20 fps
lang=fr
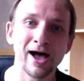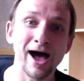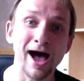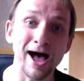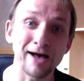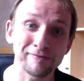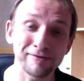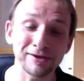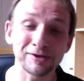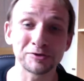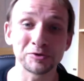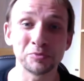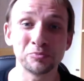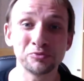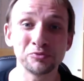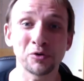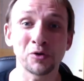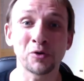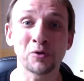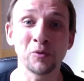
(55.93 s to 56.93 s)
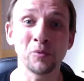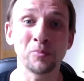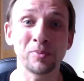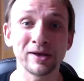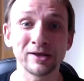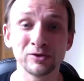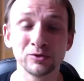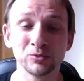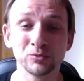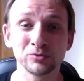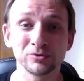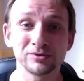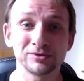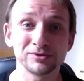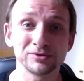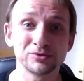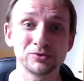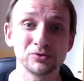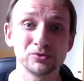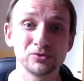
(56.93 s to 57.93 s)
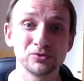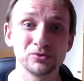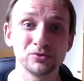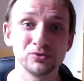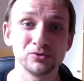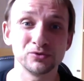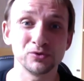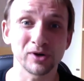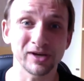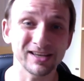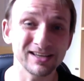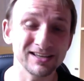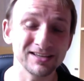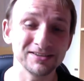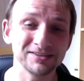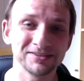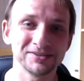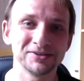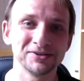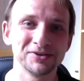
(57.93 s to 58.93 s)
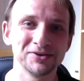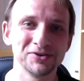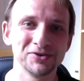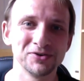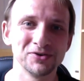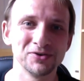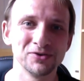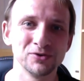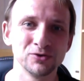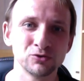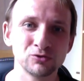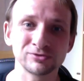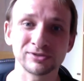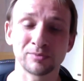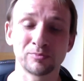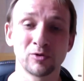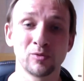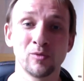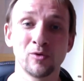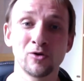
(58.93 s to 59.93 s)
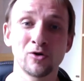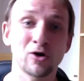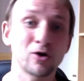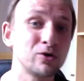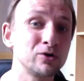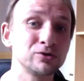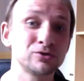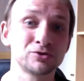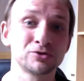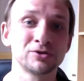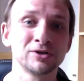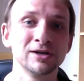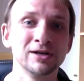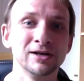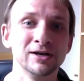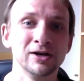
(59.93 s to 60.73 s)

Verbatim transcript: avec pour compagnon de, ring tout simplement leur coach.